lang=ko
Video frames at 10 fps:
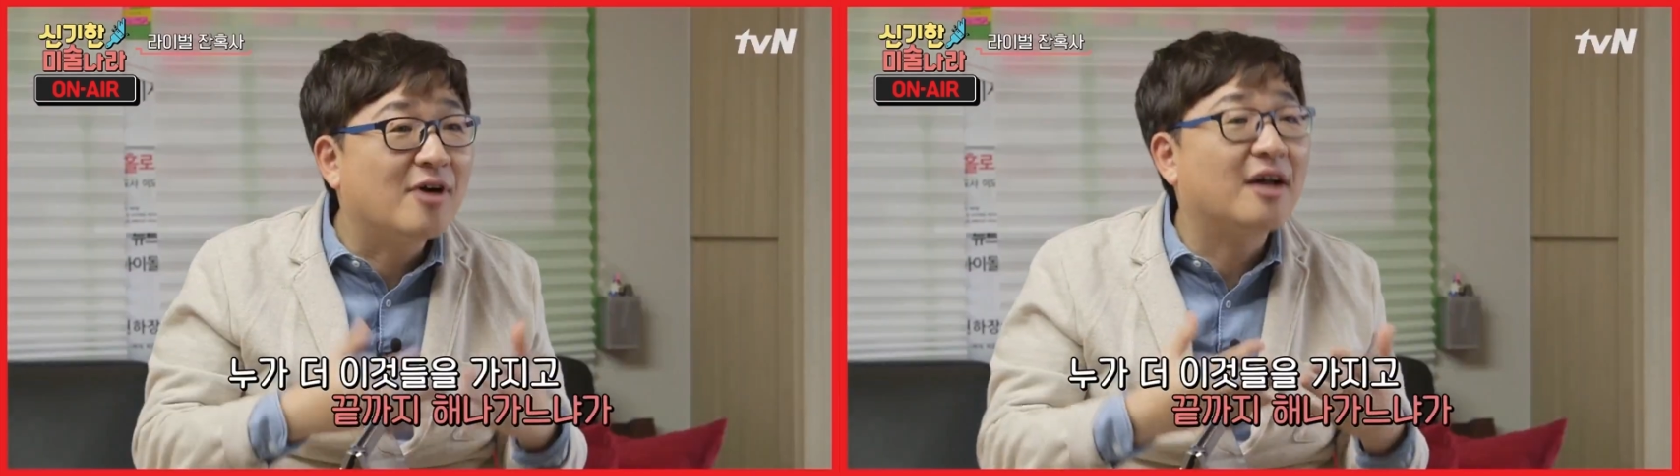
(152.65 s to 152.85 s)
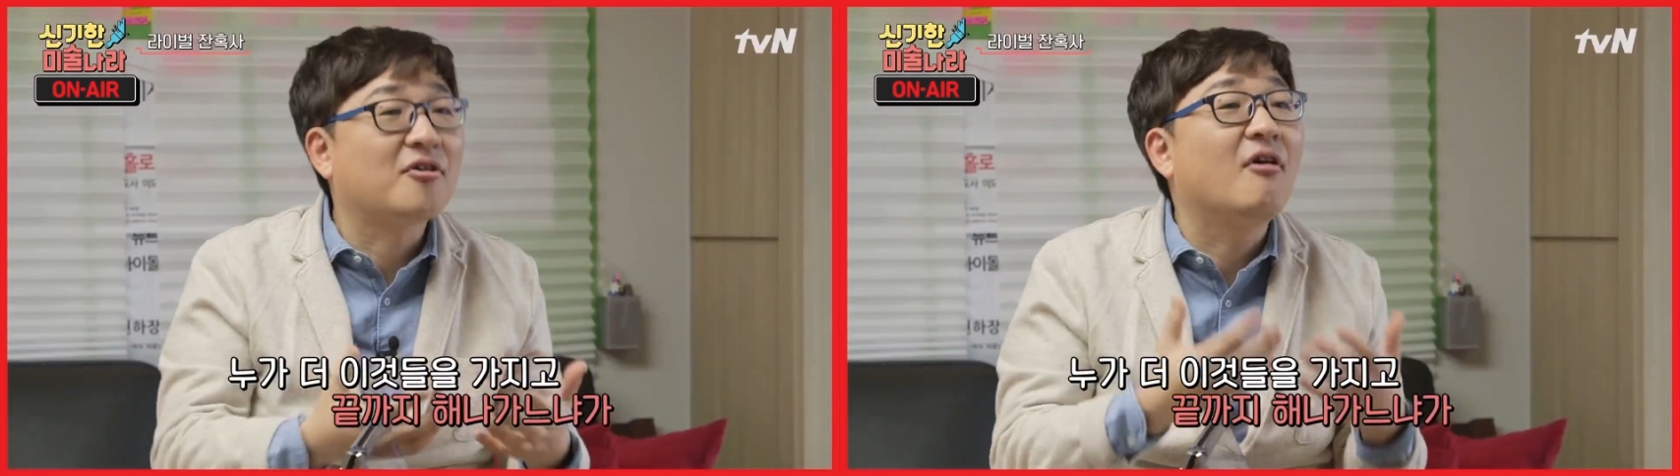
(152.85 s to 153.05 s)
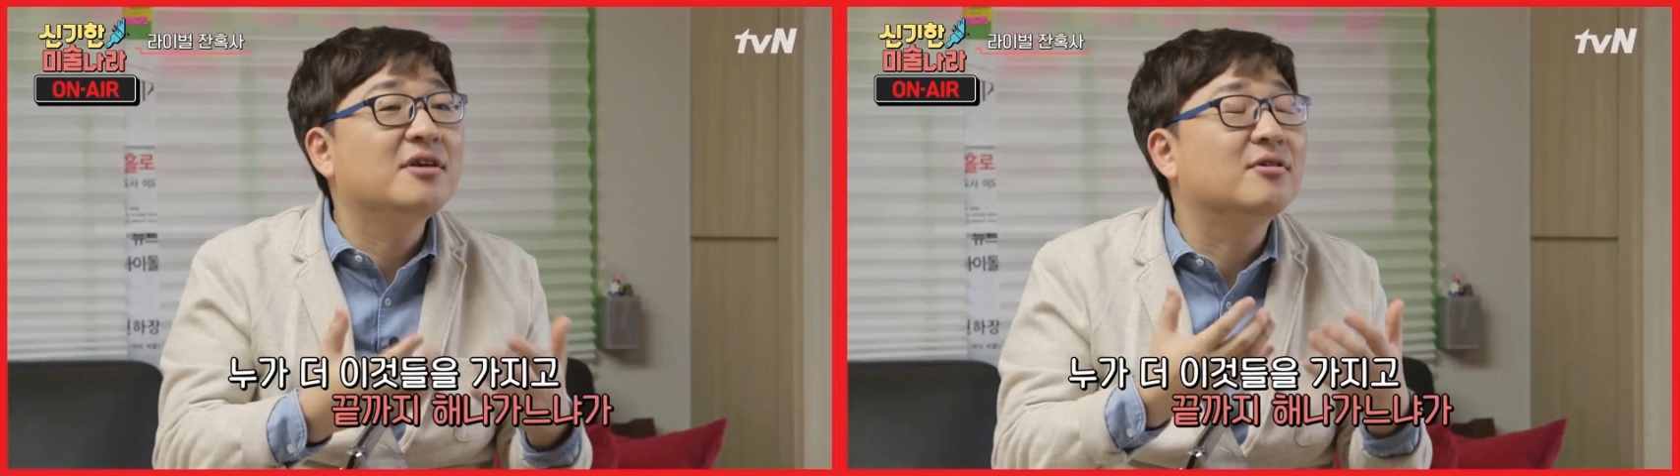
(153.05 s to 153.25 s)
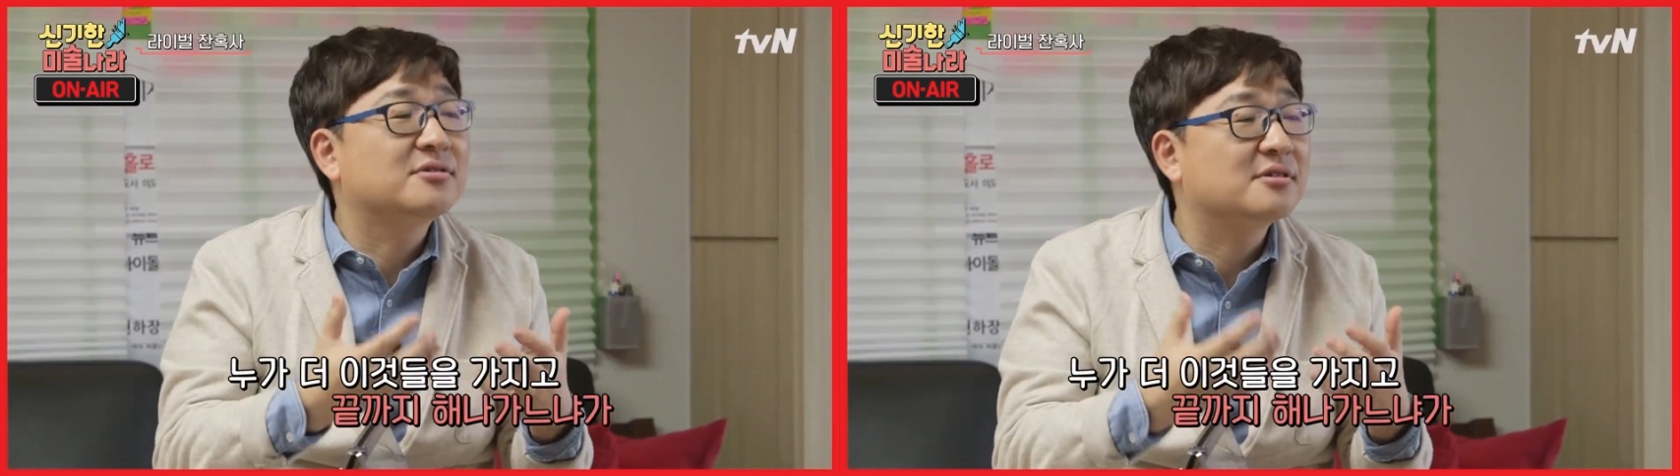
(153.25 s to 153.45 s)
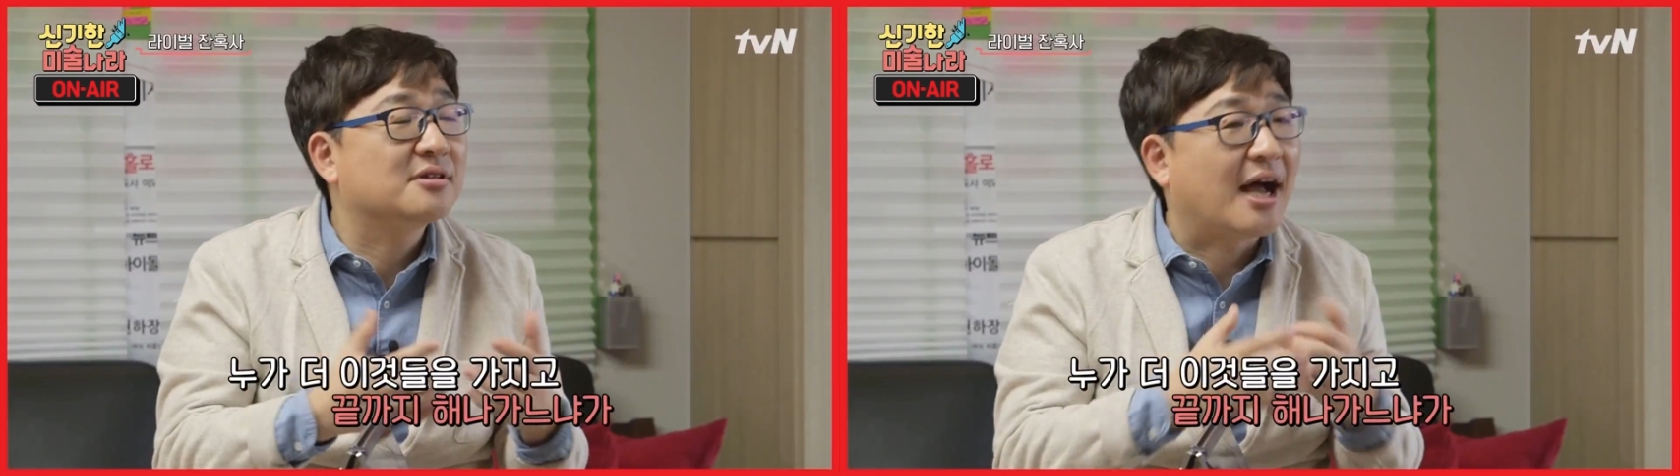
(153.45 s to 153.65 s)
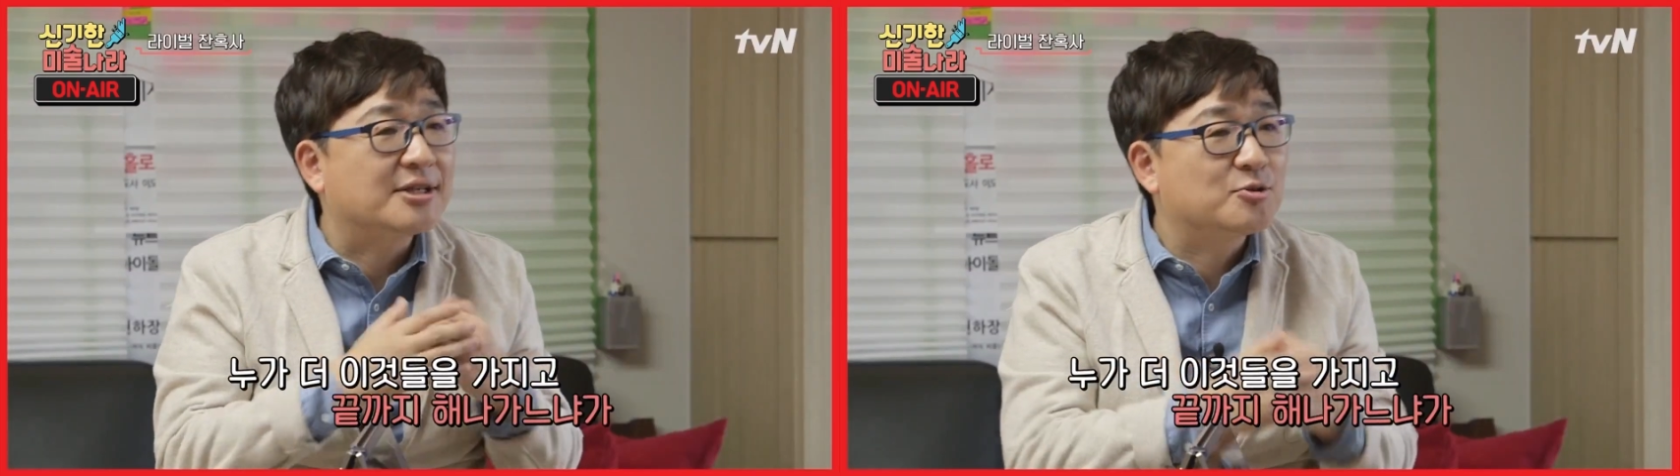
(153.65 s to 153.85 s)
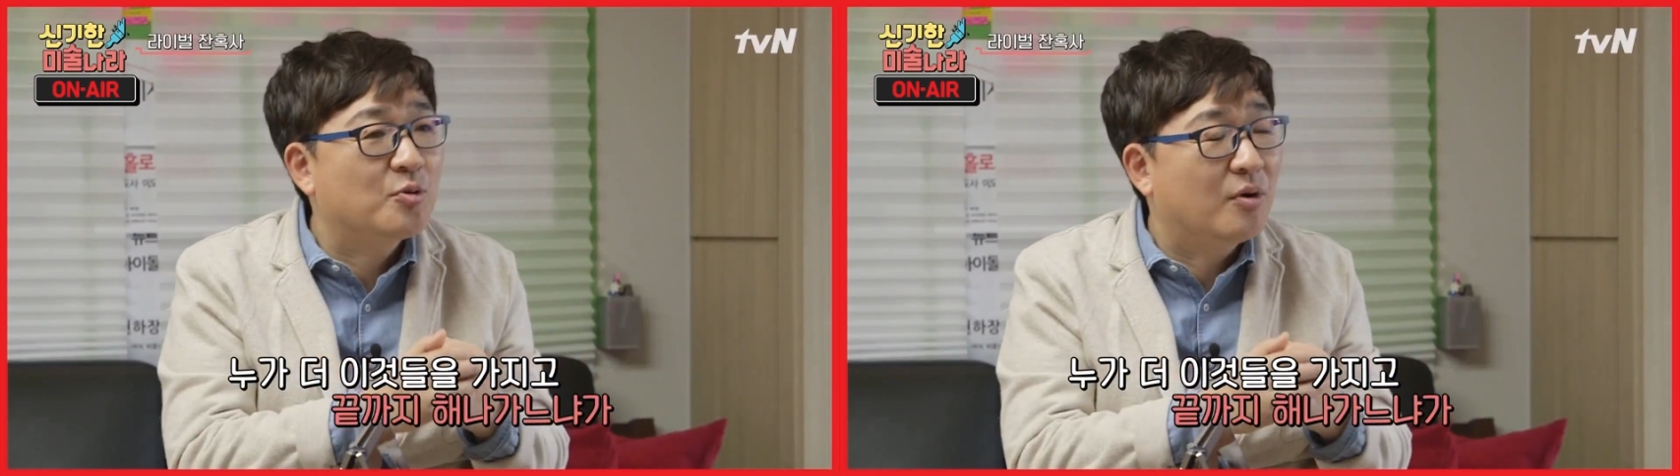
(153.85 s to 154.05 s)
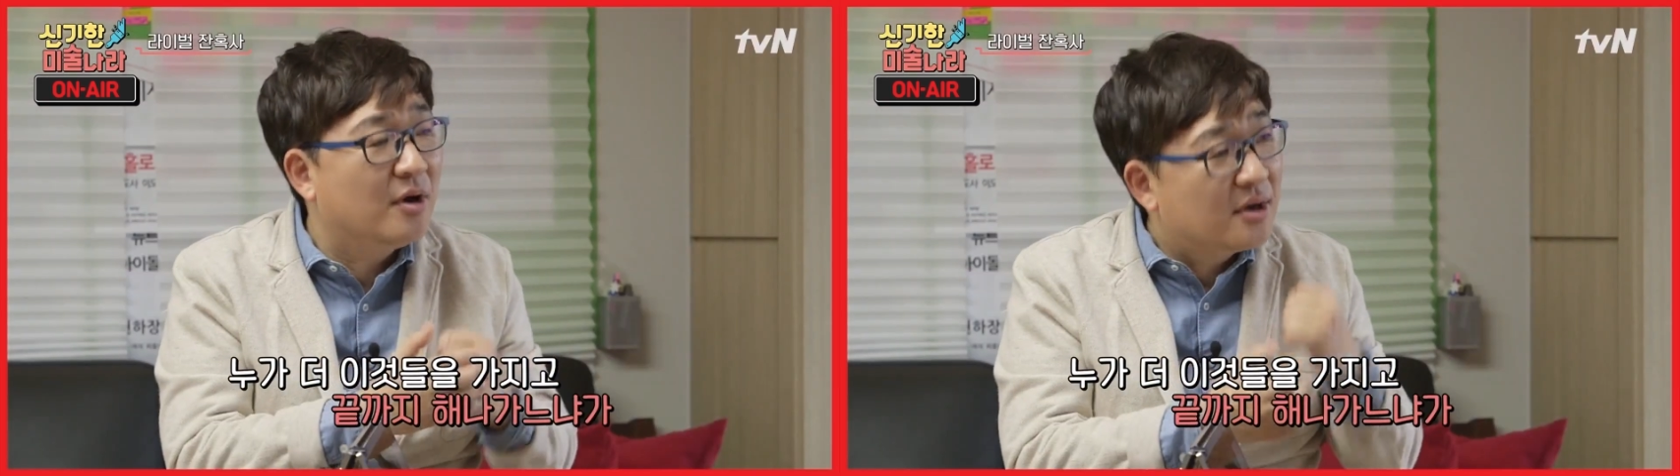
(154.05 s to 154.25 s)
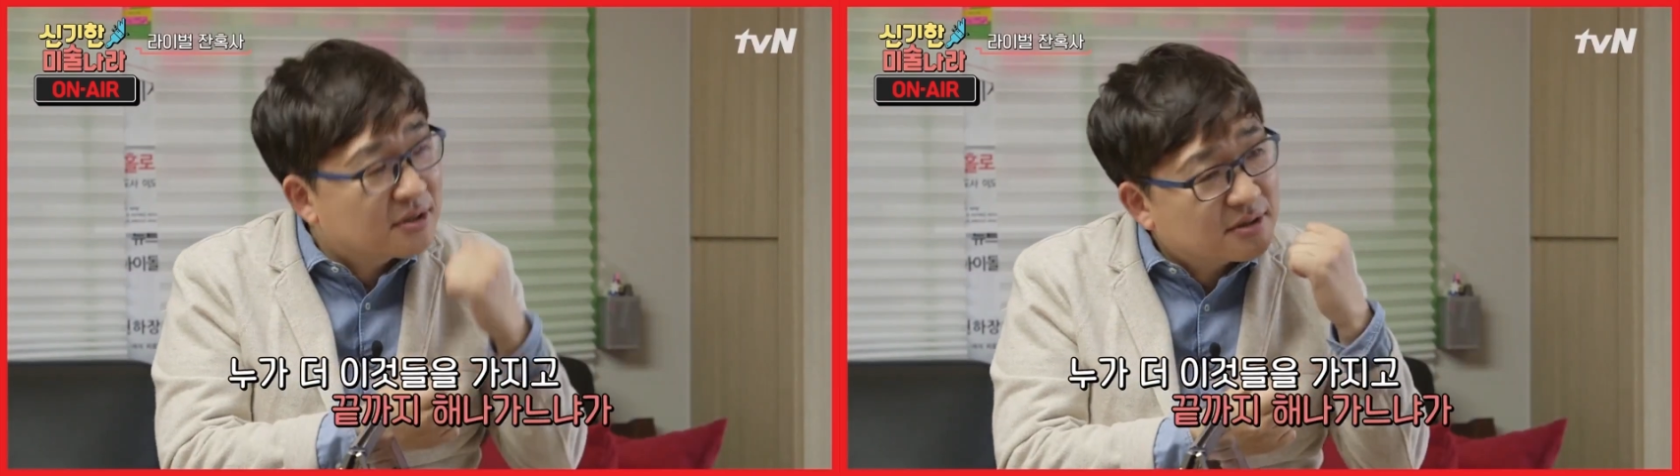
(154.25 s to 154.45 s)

누가 더 이것들을 가지고